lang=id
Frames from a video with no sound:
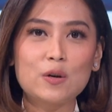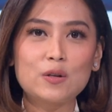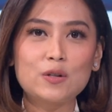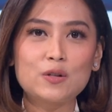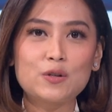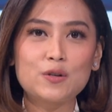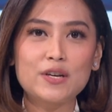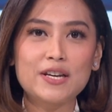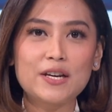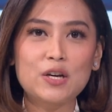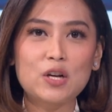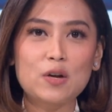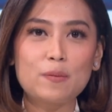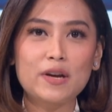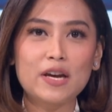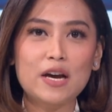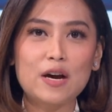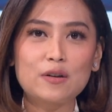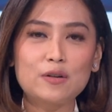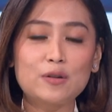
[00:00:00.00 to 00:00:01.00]
Road to
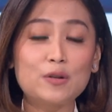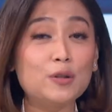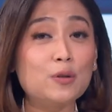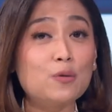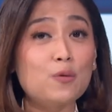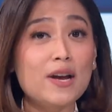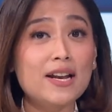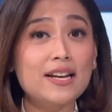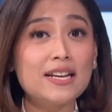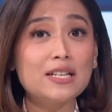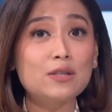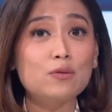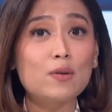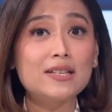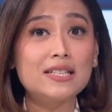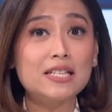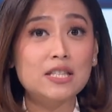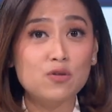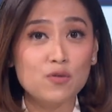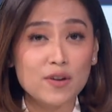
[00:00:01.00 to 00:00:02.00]
Economic Outlook
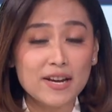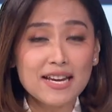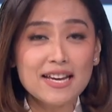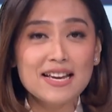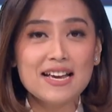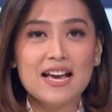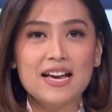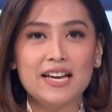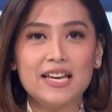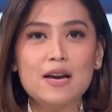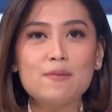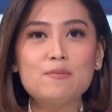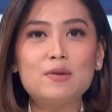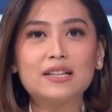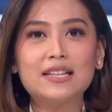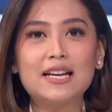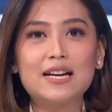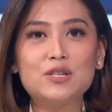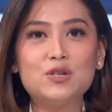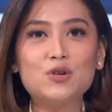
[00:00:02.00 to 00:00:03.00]
2023 yang
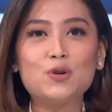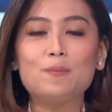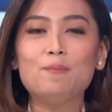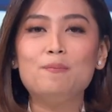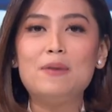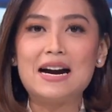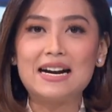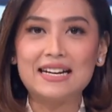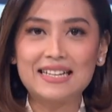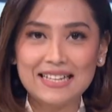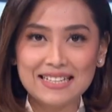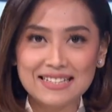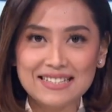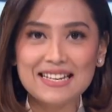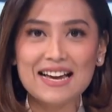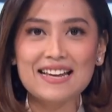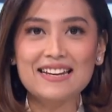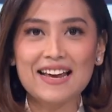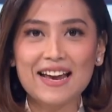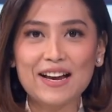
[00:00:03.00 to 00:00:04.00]
bertajuk
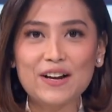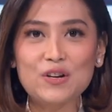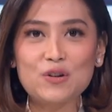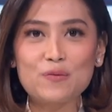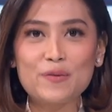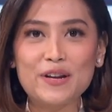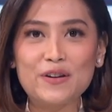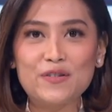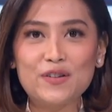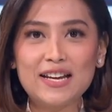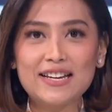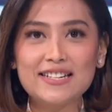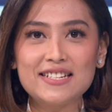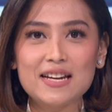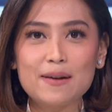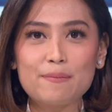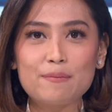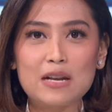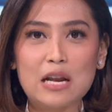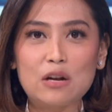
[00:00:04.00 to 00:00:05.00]
Bangkitkan Ekonomi Indonesia
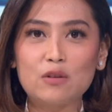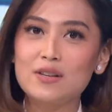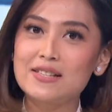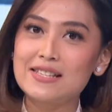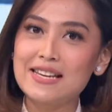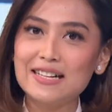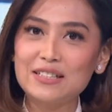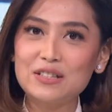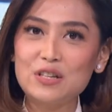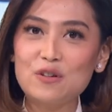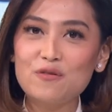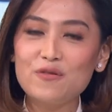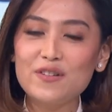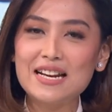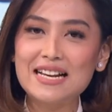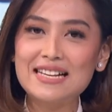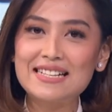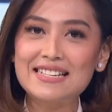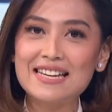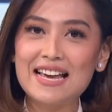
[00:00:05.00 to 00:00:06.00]
melalui Sektor
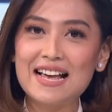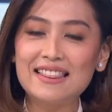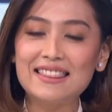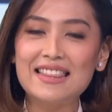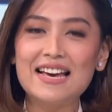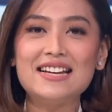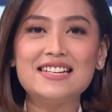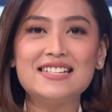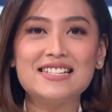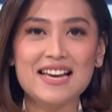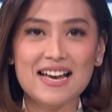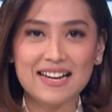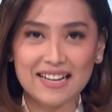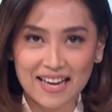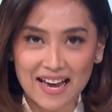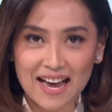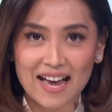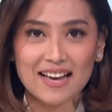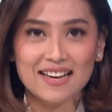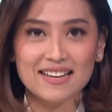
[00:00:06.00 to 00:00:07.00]
Finansial dan
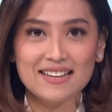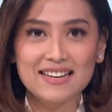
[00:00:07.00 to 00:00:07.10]
Syariah.